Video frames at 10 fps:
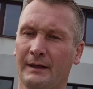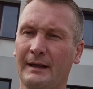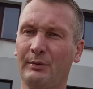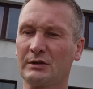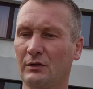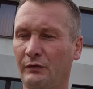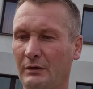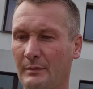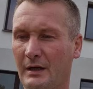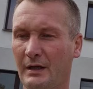Ja
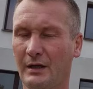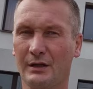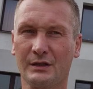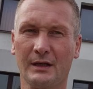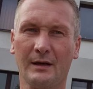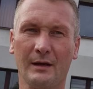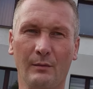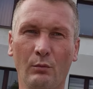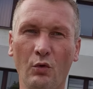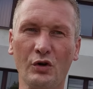postanowiłem, że
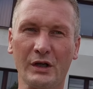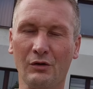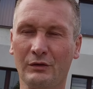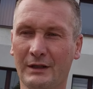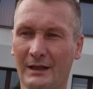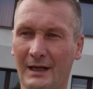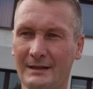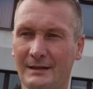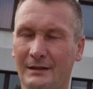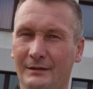muszę
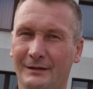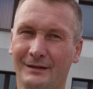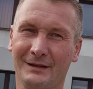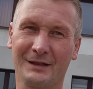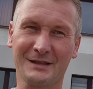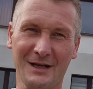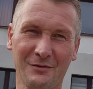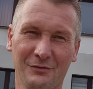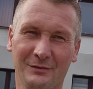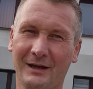teraz,
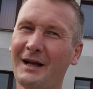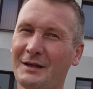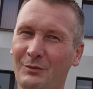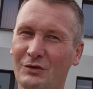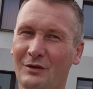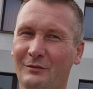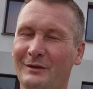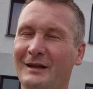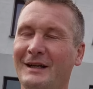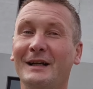chcę, a nie muszę,
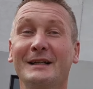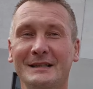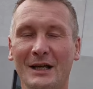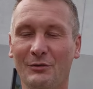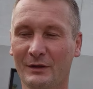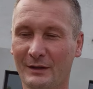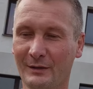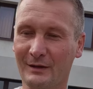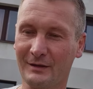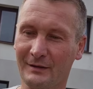chcę
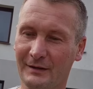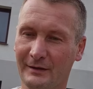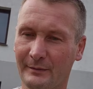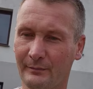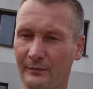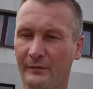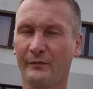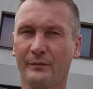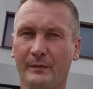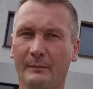
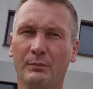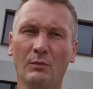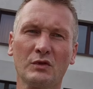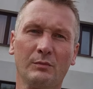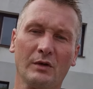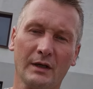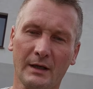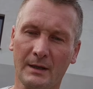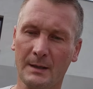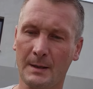yy, pomóc
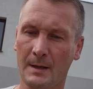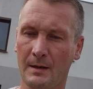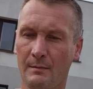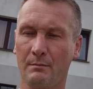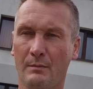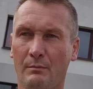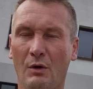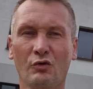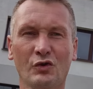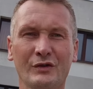mojej
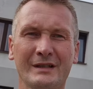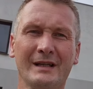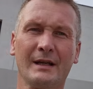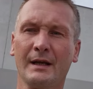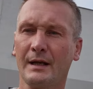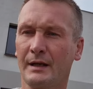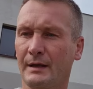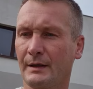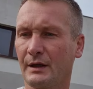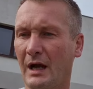małżonce,
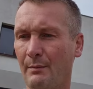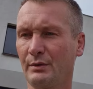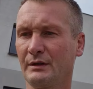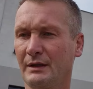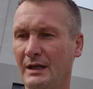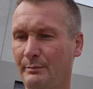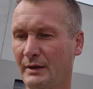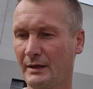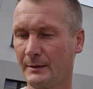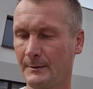aby
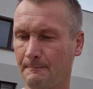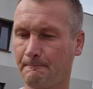lepiej,